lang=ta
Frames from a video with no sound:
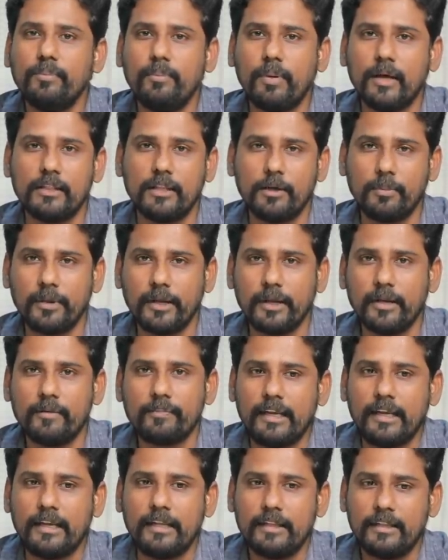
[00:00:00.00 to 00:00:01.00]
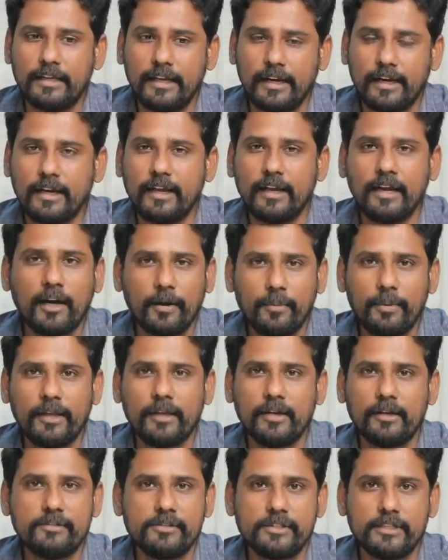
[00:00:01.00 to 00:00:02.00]
பார்த்துருப்பீங்க இது என்ன
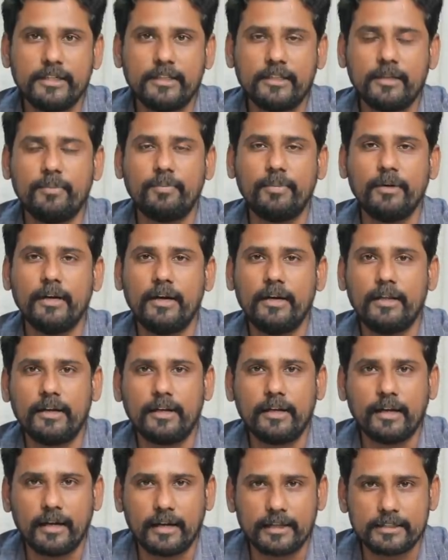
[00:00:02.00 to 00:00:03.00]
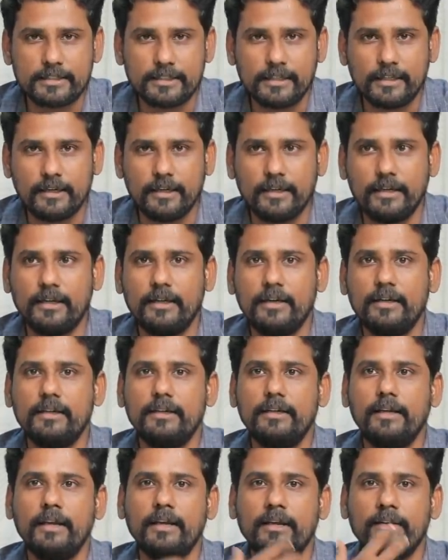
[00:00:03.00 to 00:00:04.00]
அப்படிங்கிற விஷயத்துக்கு பின்னாடி இருக்கிற அரசியல் என்ன
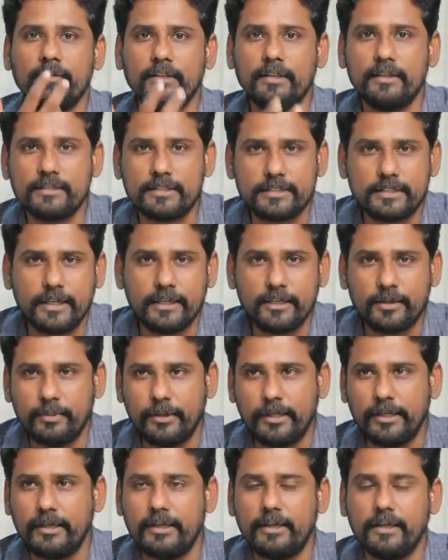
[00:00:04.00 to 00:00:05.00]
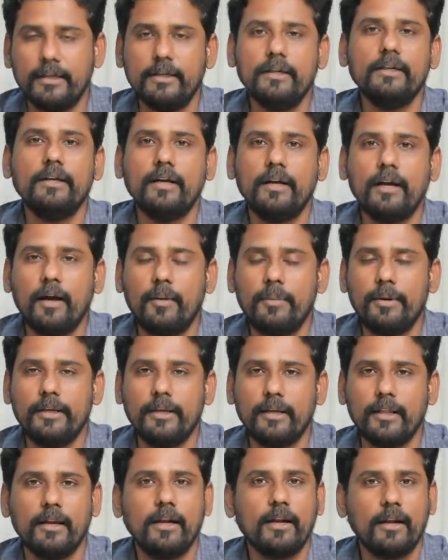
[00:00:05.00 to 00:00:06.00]
ஏன் வந்து ஸ்டேட் இப்படி இருக்குது
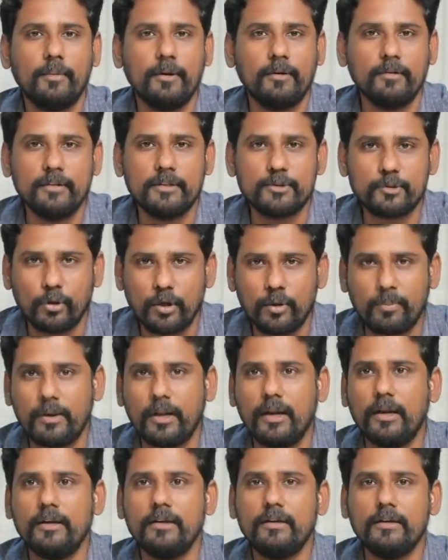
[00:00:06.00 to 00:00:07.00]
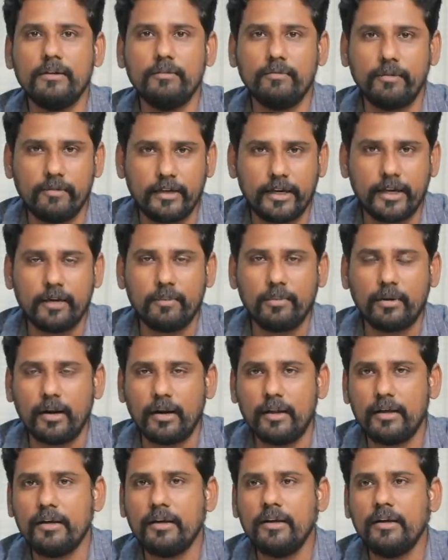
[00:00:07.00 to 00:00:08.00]
அப்படிங்கிறதெல்லாம் நமக்கு வந்து சொல்லப்படலை
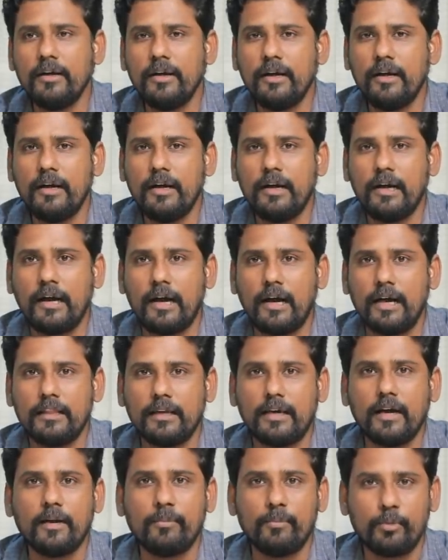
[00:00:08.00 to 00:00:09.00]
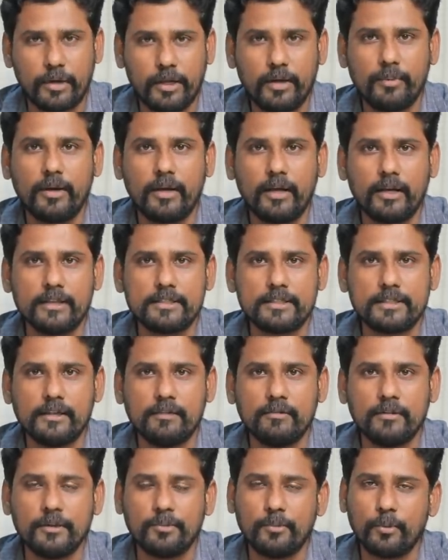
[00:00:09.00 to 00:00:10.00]
விவரிக்கப்படலை அதுக்கான முக்கியமான
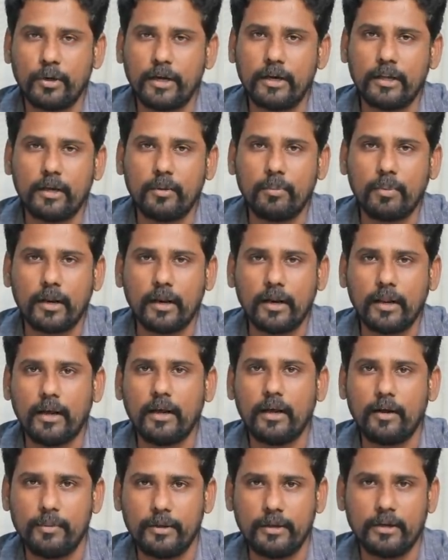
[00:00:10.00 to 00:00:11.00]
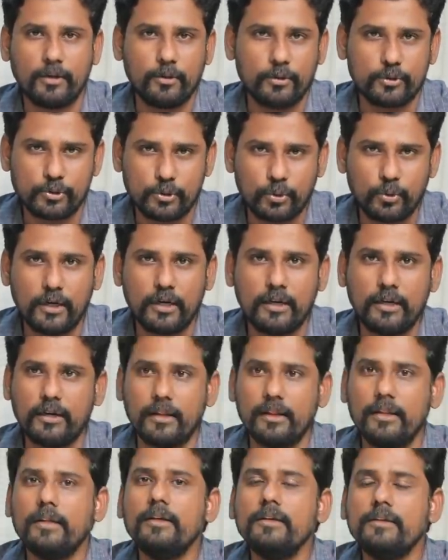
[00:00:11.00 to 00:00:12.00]
அரசியல் வந்து முன்னெடுக்கப்படலை அப்படிங்கிற ஒரு சூழலில்
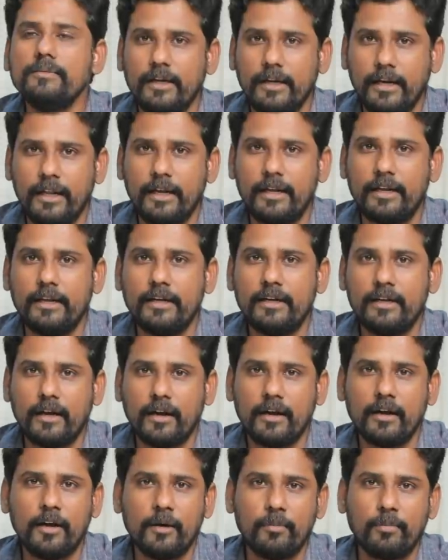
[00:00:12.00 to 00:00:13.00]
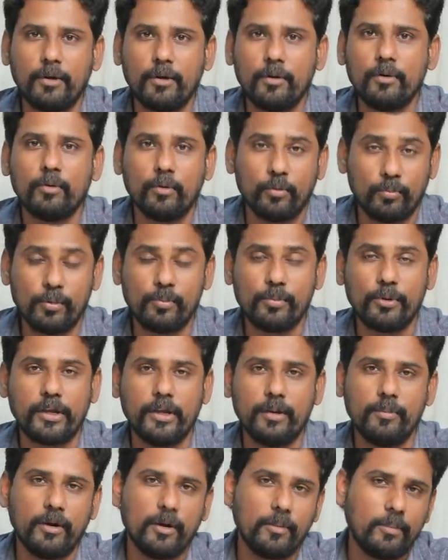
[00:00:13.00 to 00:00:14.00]
இருந்து இன்றைக்கி கர்ணன் படம் ரொம்ப
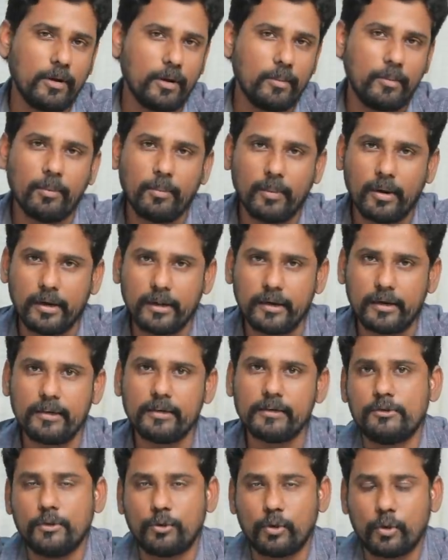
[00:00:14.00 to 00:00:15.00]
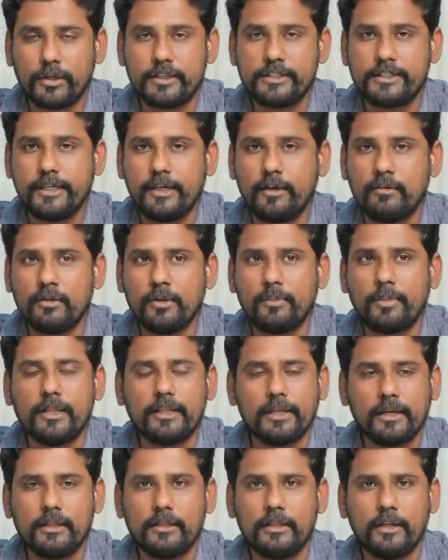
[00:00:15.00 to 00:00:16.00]
முக்கியமான படமாக மாறி இருக்குது ஸோ தொடர்ச்சியாக வந்து
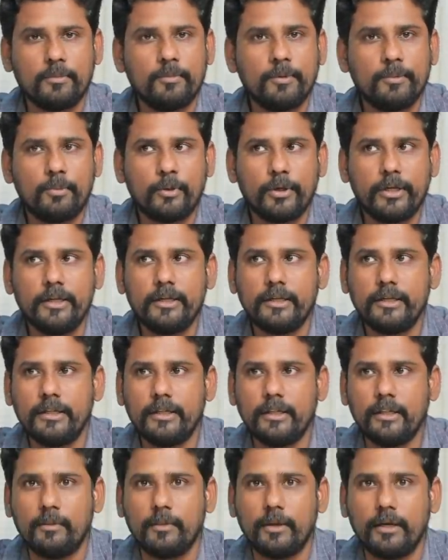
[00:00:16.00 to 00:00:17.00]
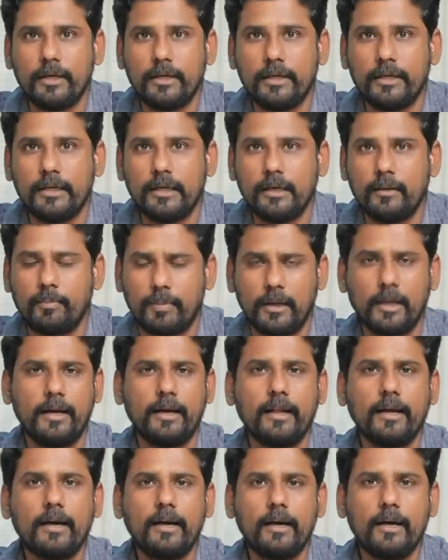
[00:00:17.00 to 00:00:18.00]
பார்த்திங்கன்னா தருமபுரி இந்த மாதிரி பல
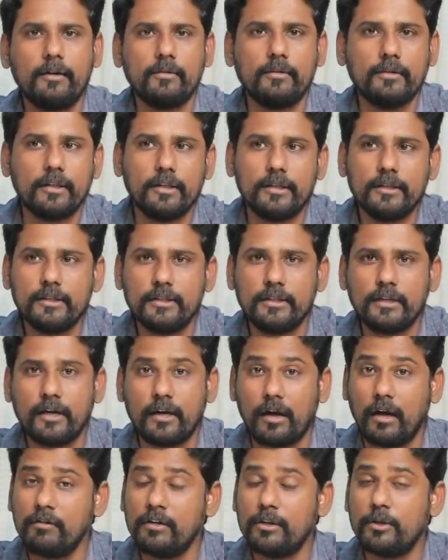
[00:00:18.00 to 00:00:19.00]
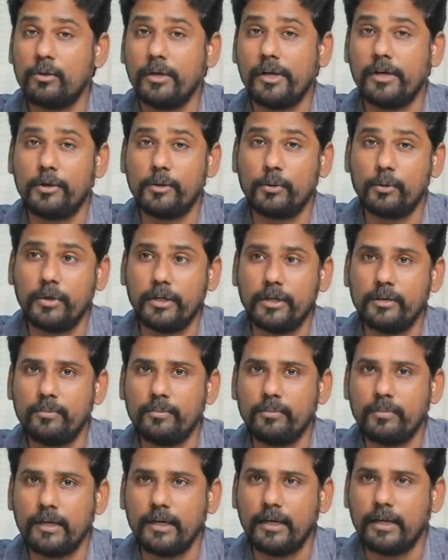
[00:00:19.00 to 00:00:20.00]
இடங்களில் வந்து காவல்துறை அட்டூழியம்
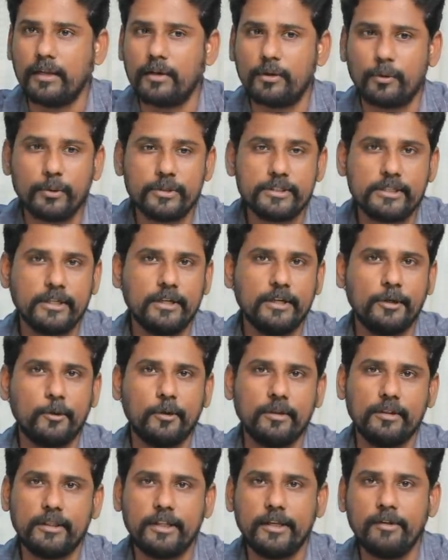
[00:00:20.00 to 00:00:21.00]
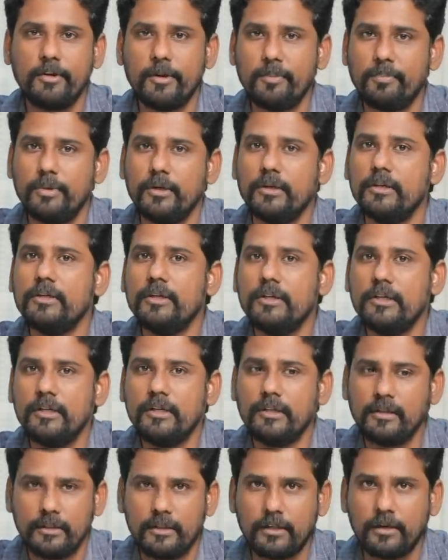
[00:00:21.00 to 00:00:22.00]
இல்லைனா குடிசைகளுக்கு தீ வைப்பு
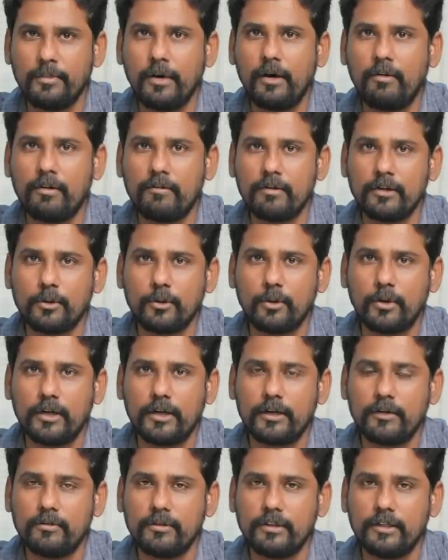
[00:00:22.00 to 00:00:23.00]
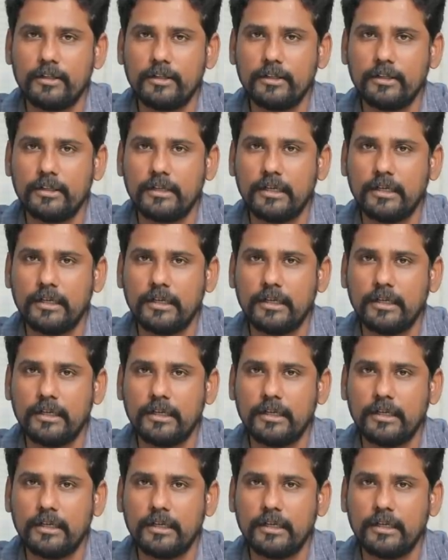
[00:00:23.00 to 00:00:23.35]
திருமாவளவன் தோழருக்கு வந்து